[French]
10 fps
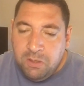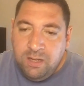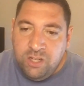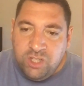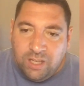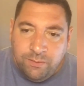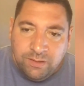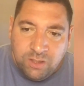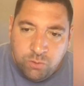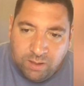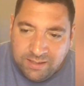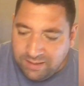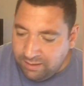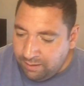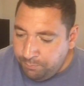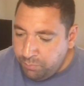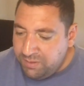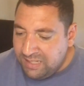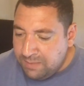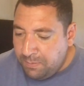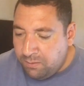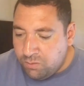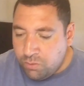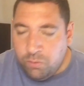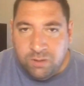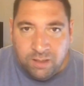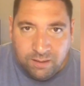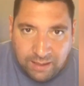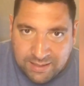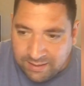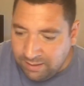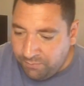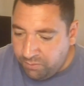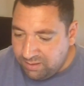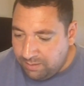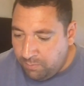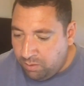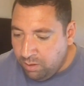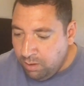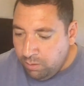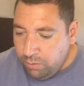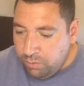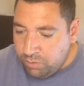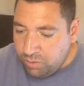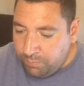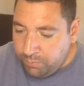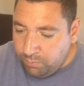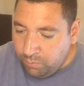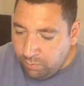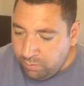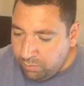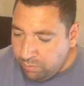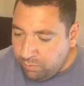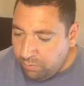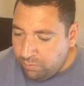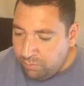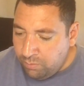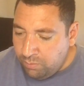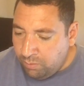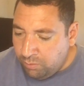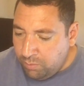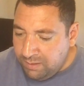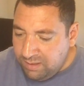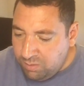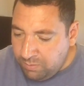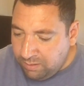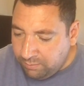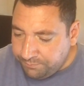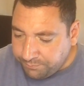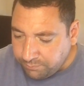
Léger avantage sur Astana, plus d'expérience côté Astana forcément, euh, champion euh, en 2018.